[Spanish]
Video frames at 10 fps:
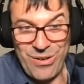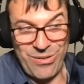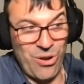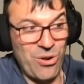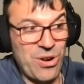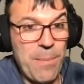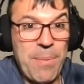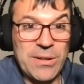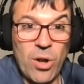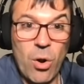con
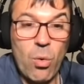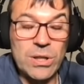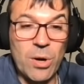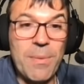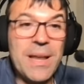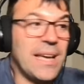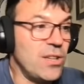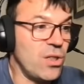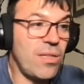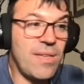respecto a los 4.000 que
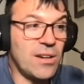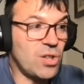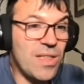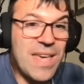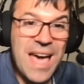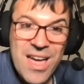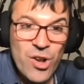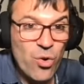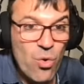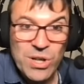yo decía el otro día,
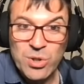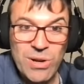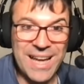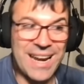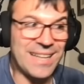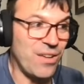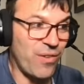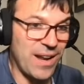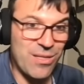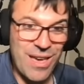no es una gran
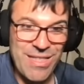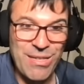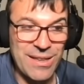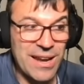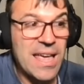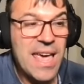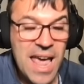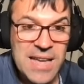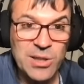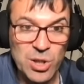diferencia. Es decir,
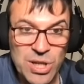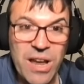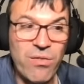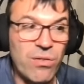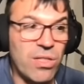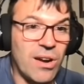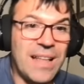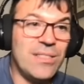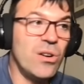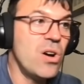esto sigue
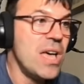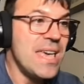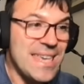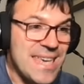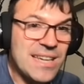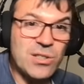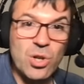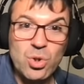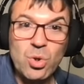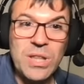funcionando y esto
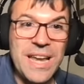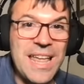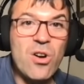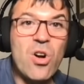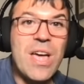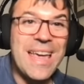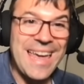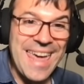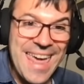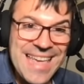es un dinero
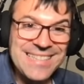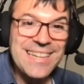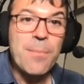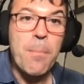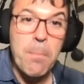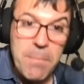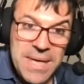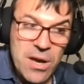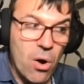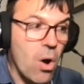que es
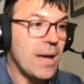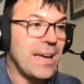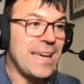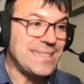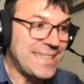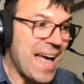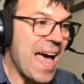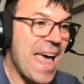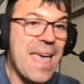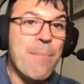mío, que
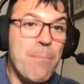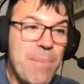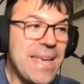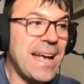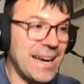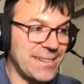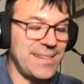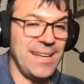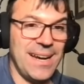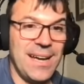está en mi
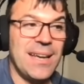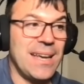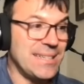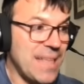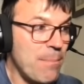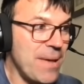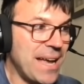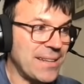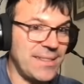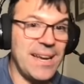cartera, que está en mi
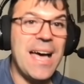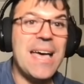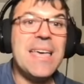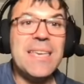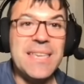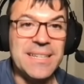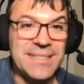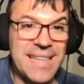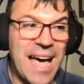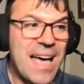cartera y
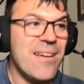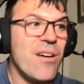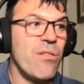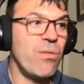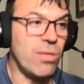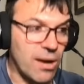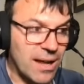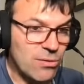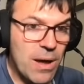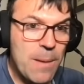está
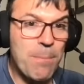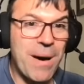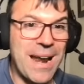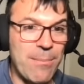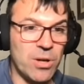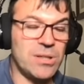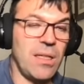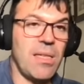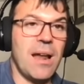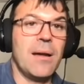funcionando ahí para
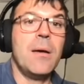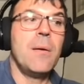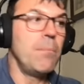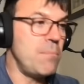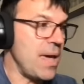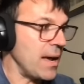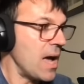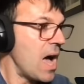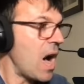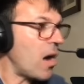amortizar. Bien,
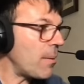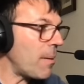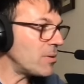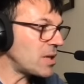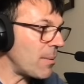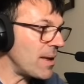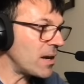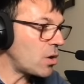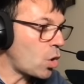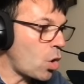ahora vamos a ver
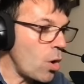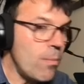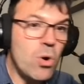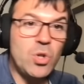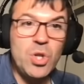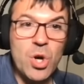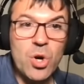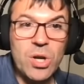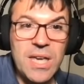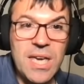cómo
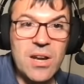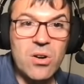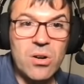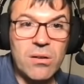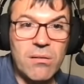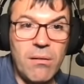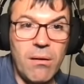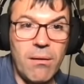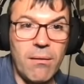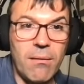yo quiero
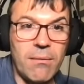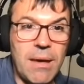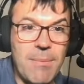eh, que